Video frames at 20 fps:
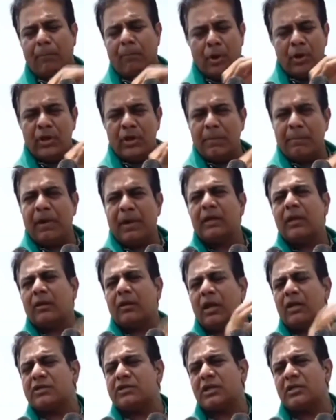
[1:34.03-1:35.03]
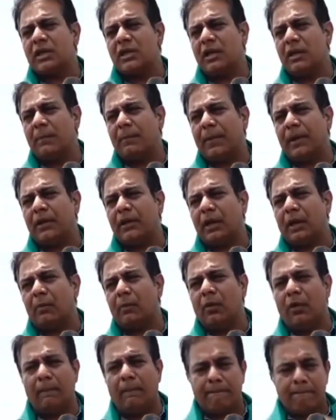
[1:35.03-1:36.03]
పోయిన పంటకు నష్టం జరిగిన
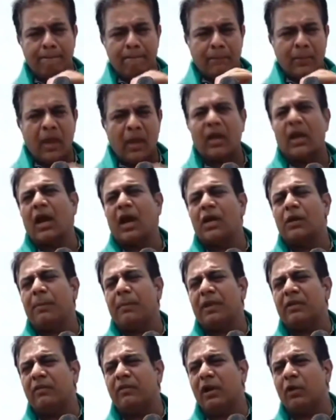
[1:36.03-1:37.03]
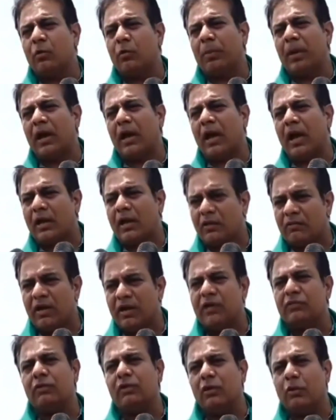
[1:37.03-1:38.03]
పంటకేమో ఎకరానికి పదివేల రూపాయల
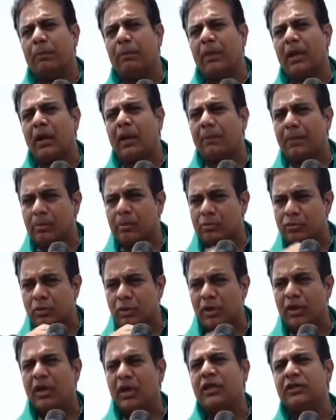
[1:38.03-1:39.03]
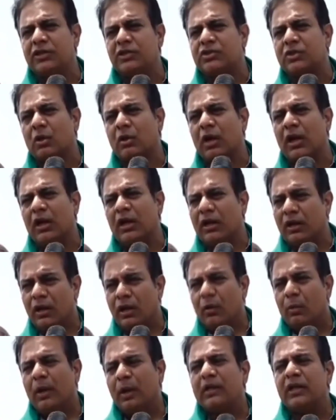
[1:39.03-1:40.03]
ఇరవై ఐదు వేల రూపాయల ప్రభుత్వం నిర్ణయం తీసుకోవాలి
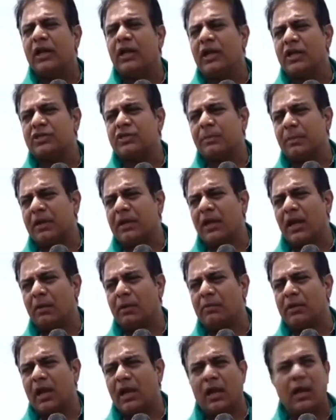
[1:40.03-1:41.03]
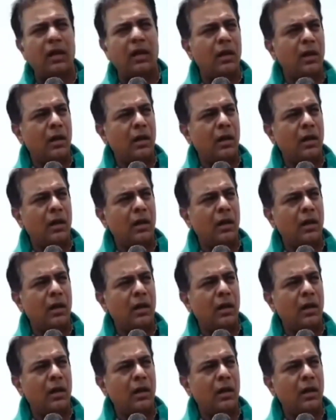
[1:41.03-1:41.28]
వెంటనే నష్టపరిహారం ఇవ్వాలి